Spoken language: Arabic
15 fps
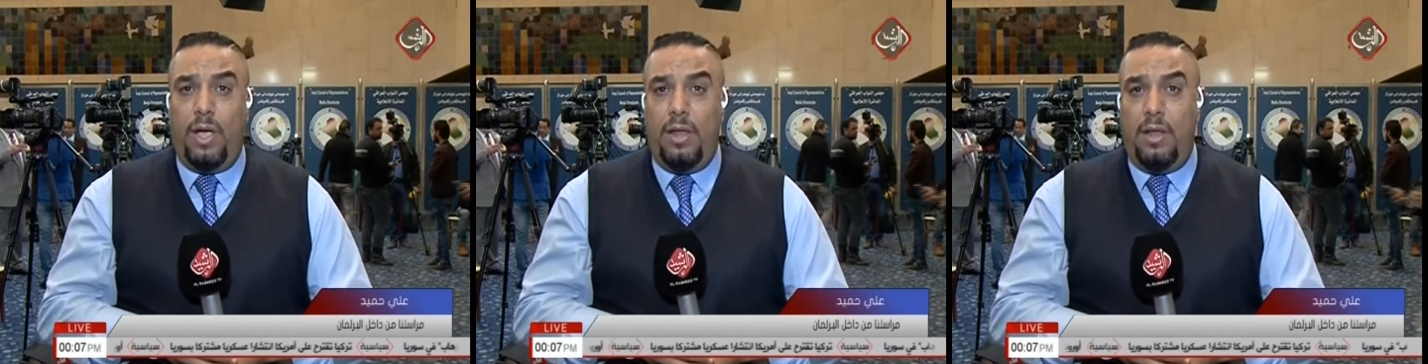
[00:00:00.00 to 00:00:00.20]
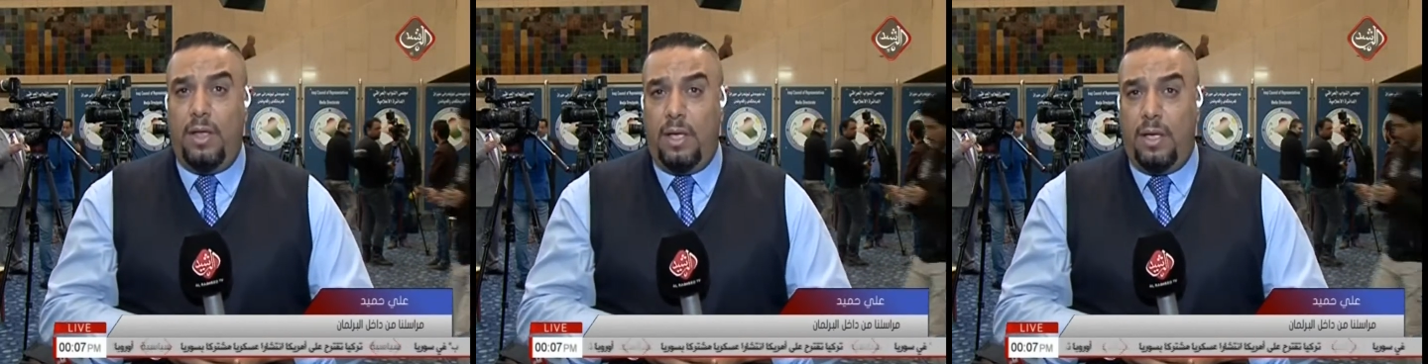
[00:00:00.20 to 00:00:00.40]

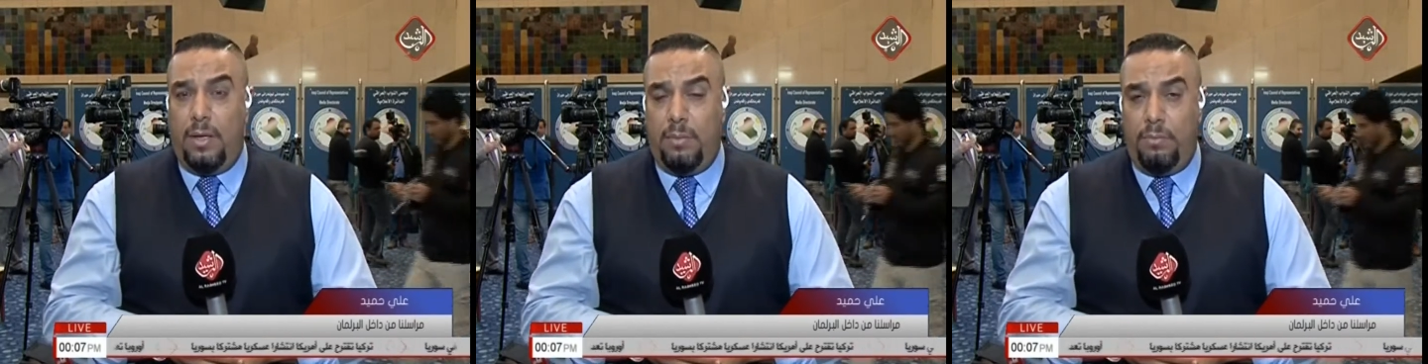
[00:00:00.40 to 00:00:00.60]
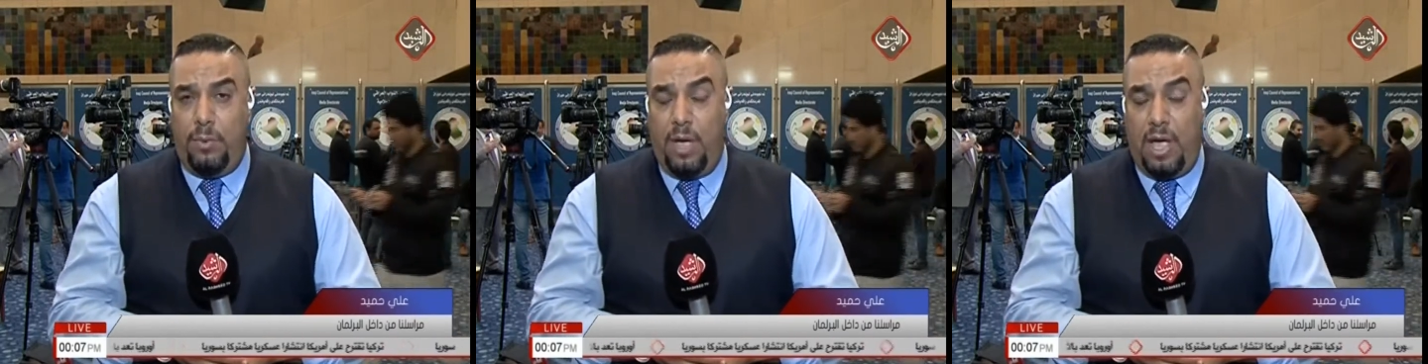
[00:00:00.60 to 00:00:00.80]

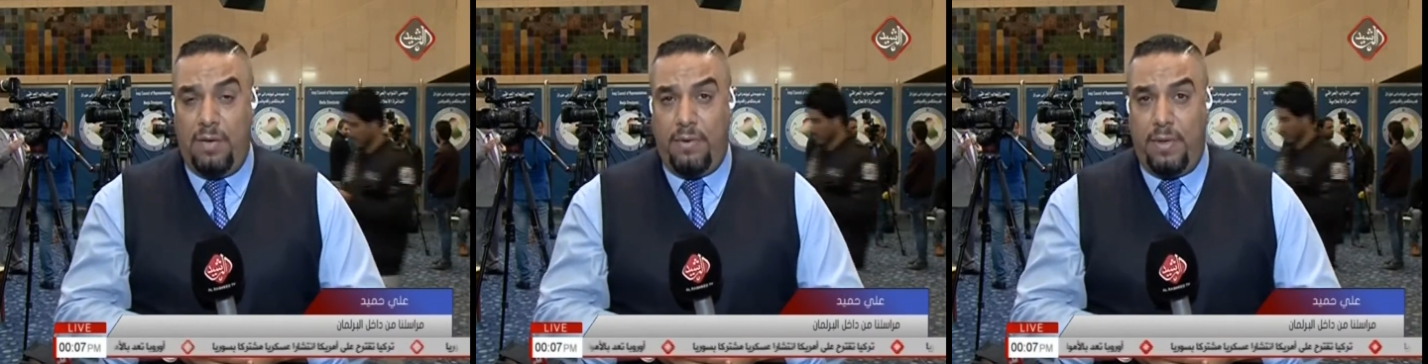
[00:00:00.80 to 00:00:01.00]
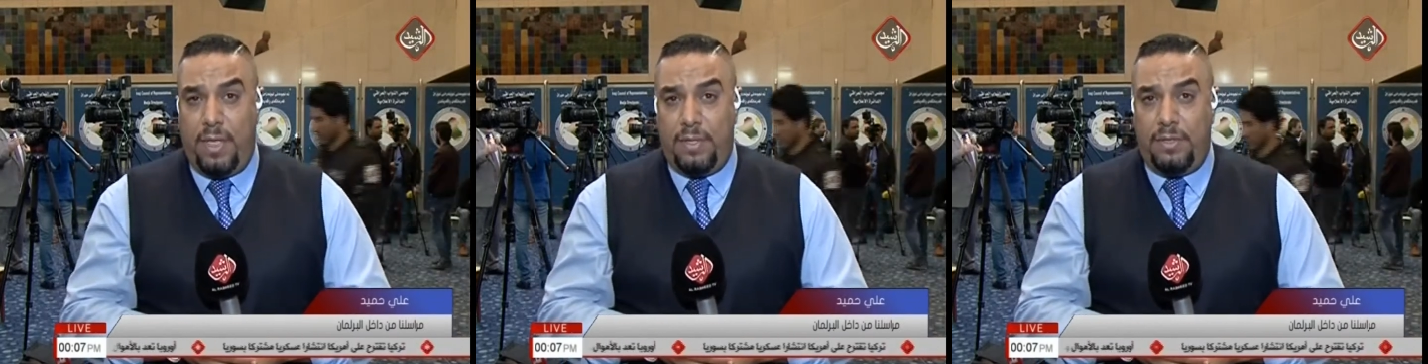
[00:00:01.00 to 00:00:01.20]

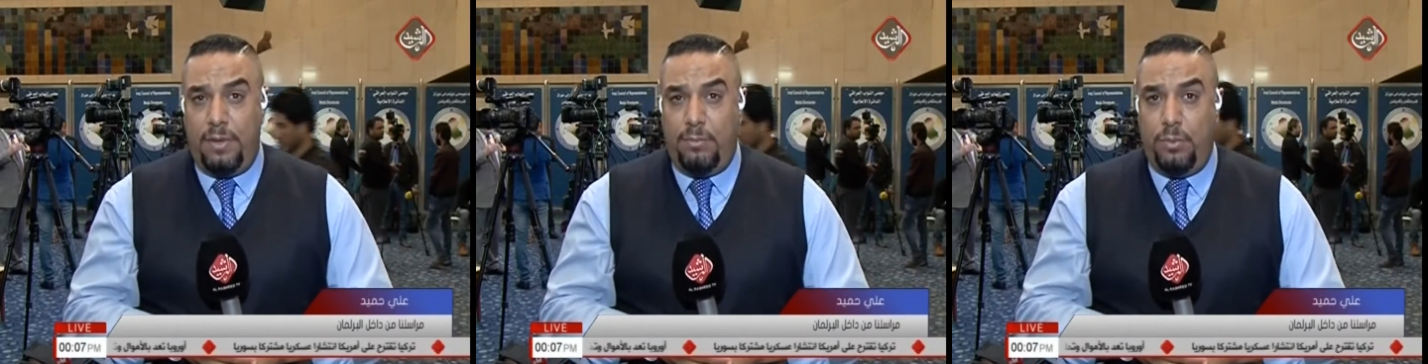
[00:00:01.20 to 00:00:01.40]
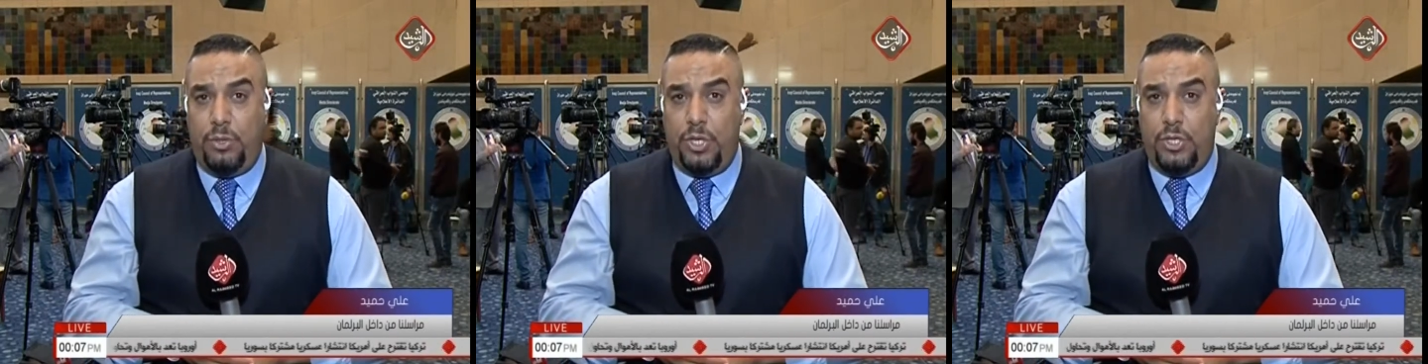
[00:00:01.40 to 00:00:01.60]
المحافظات
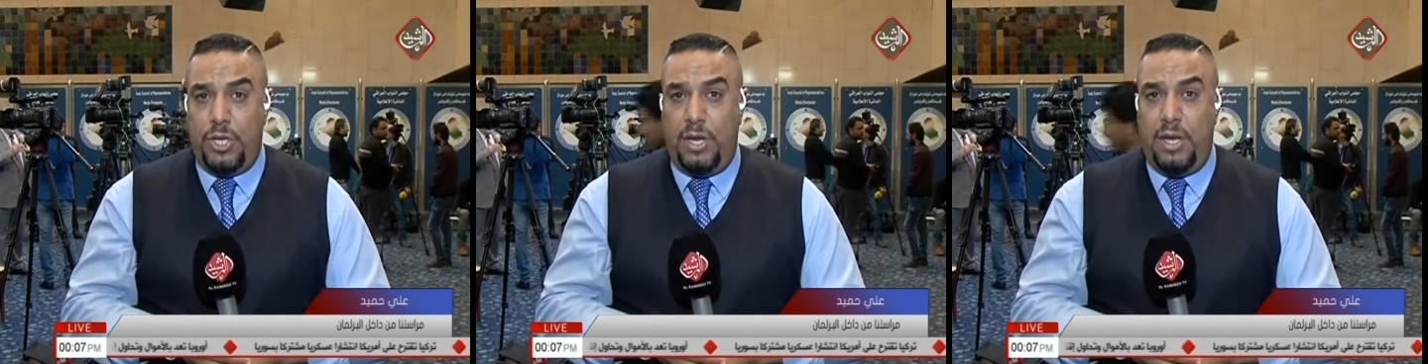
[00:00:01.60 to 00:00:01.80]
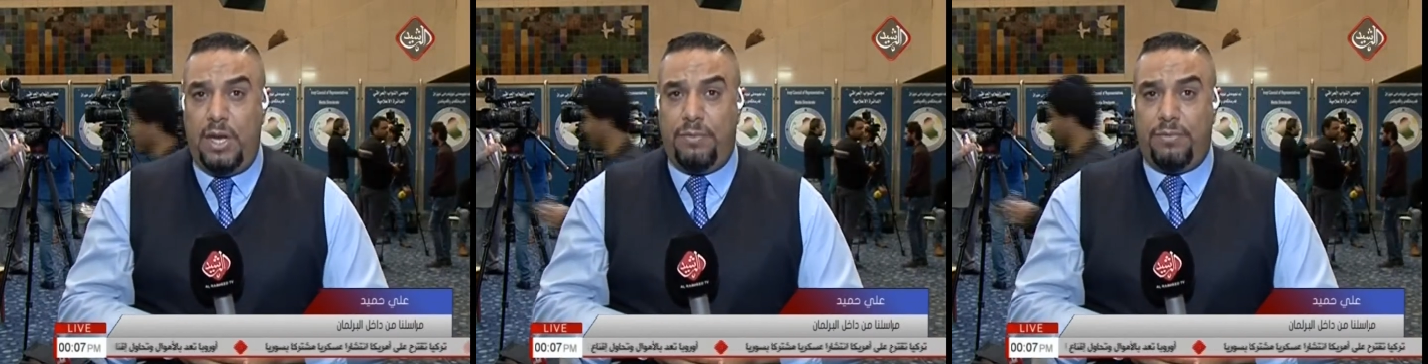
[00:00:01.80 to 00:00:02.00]

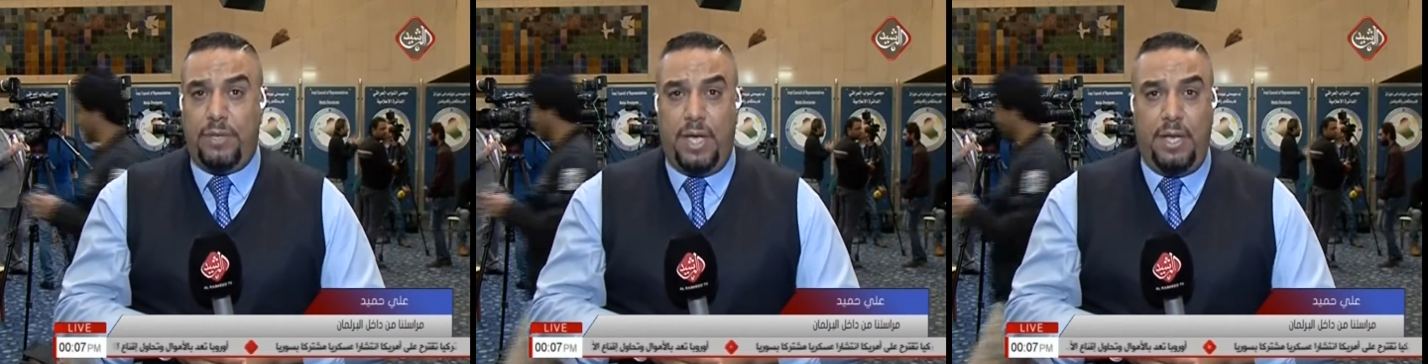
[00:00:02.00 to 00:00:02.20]
المنتجة للنفط